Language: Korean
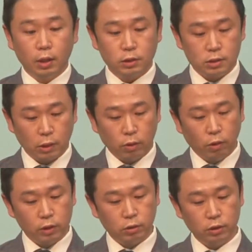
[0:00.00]
실제로
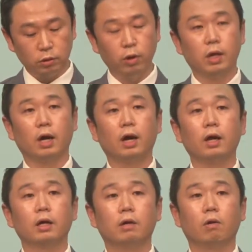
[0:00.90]
여기서는
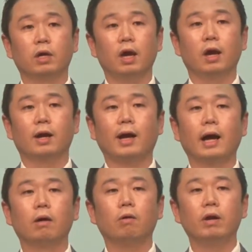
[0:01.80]
너희가 그렇게
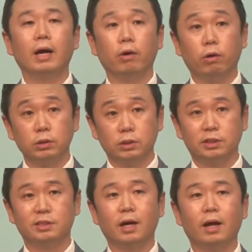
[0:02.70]
강건하여
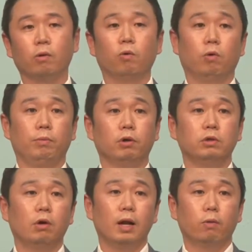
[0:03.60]
지라라고
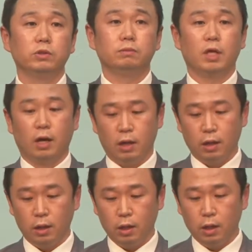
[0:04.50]
명령을 하고 있습니다.
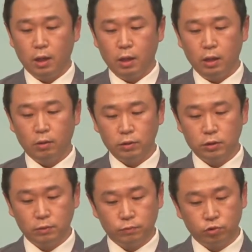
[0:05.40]

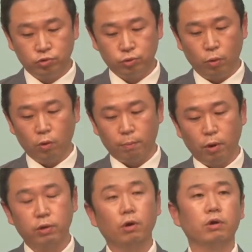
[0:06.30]
이것은 수동
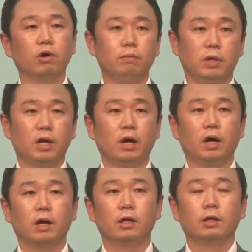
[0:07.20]

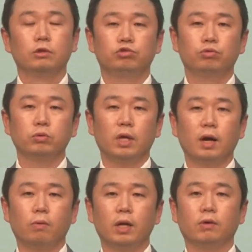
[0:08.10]
명령형입니다.
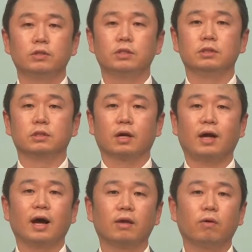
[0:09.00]
수동태라고 하는 것은
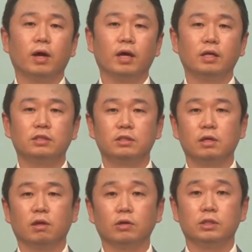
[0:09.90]
강건하게
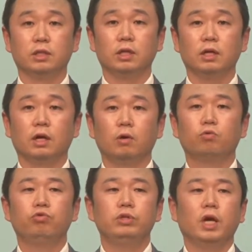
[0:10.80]
지는 것이
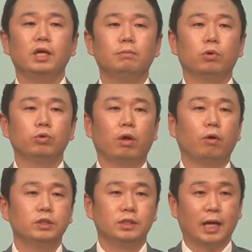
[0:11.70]
우리의 힘으로
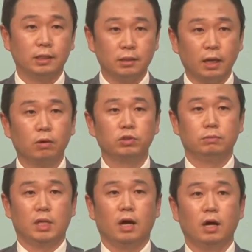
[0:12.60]
되어지지 않는다는 것입니다.